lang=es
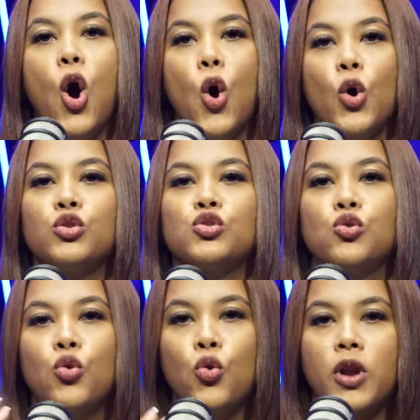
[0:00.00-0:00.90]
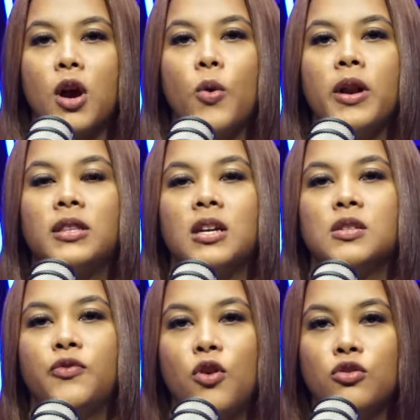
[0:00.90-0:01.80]
oscura con el
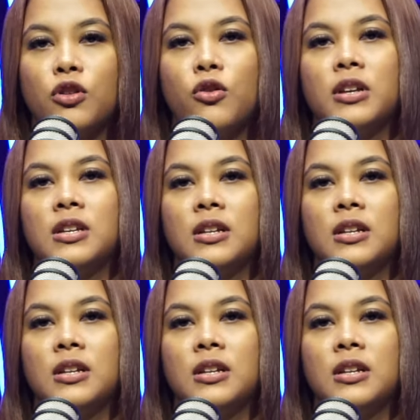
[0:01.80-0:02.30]
trasfondo de lo que se